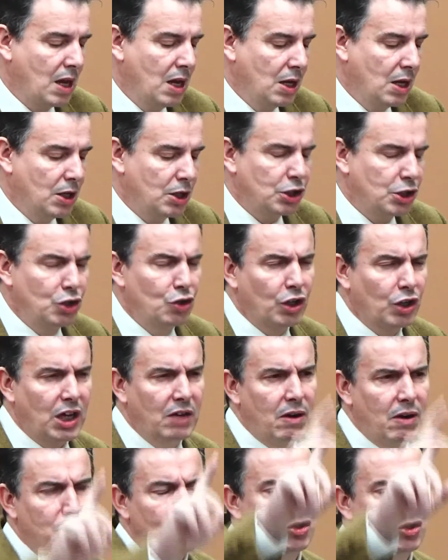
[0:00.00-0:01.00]
sino que
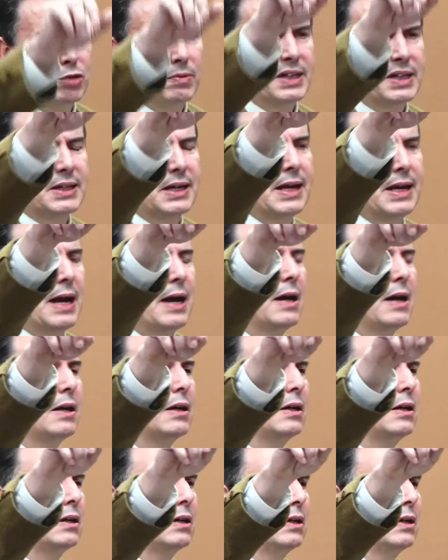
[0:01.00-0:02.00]
iban mucho más allá.
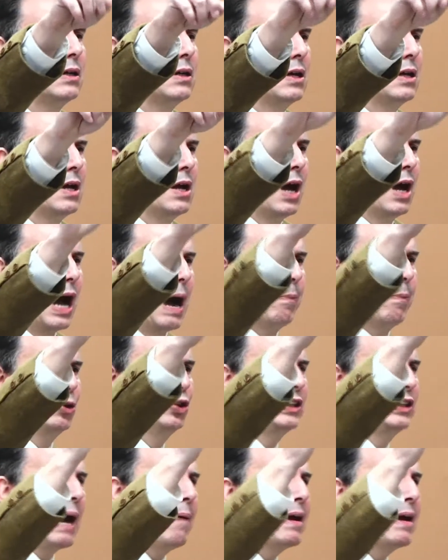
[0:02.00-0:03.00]

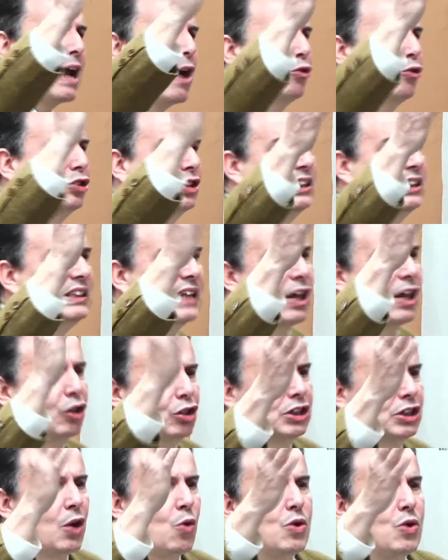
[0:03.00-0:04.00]
Apuntaban a un día
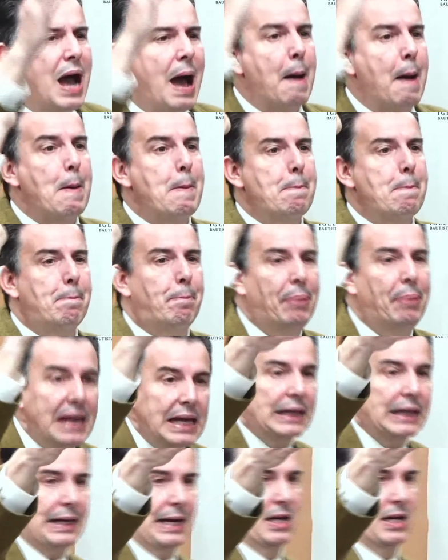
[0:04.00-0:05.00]
donde una
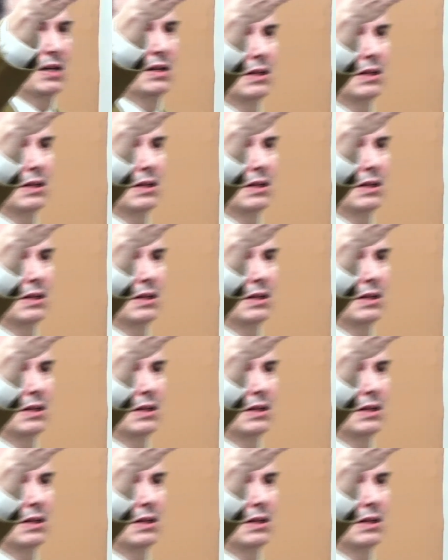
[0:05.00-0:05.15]
virgen,